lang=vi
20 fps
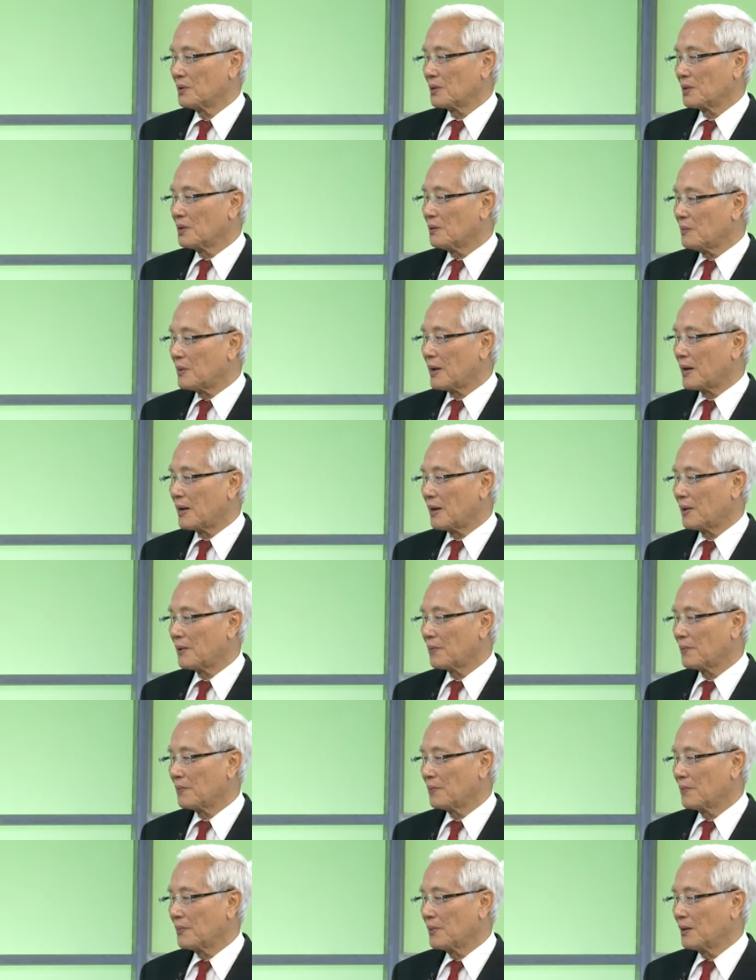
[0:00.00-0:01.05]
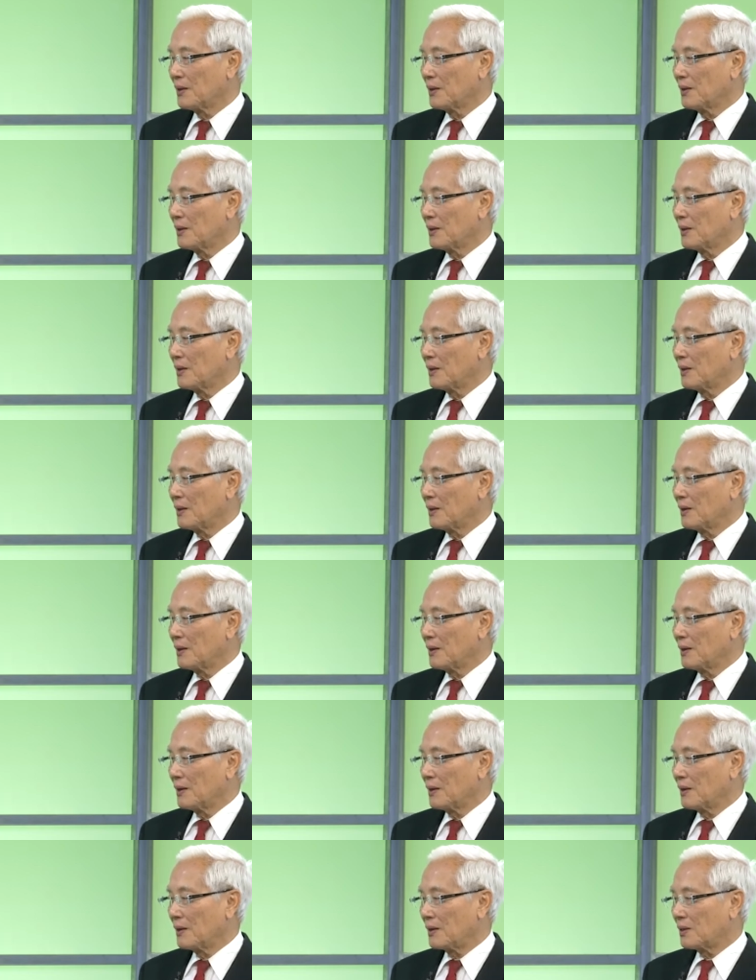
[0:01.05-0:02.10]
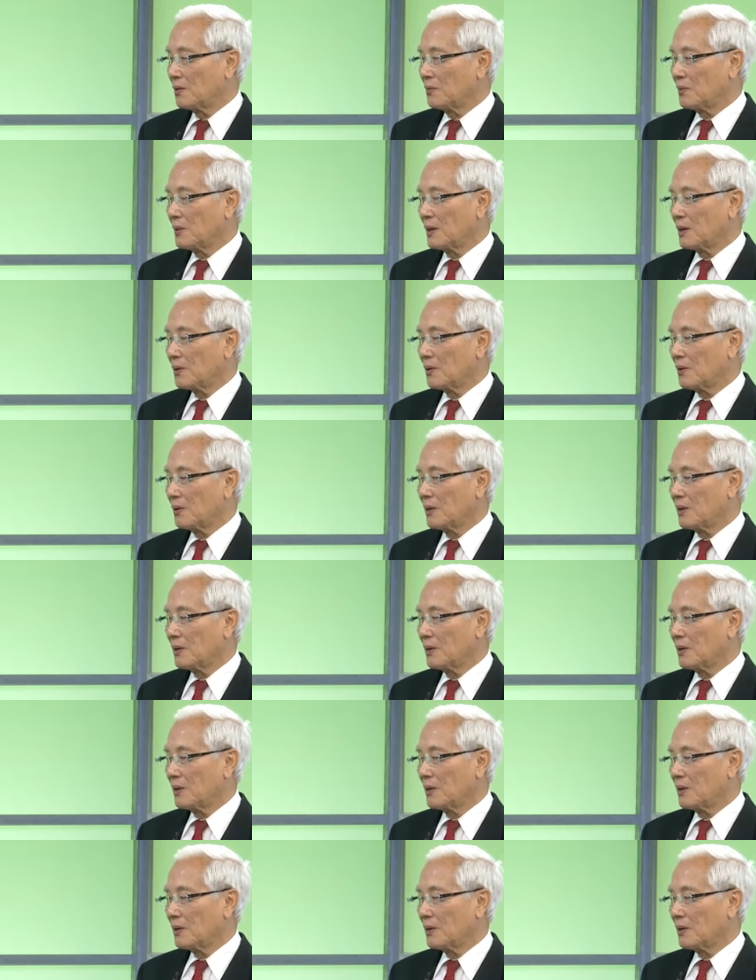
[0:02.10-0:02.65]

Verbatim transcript: Thứ ba là chúng ta có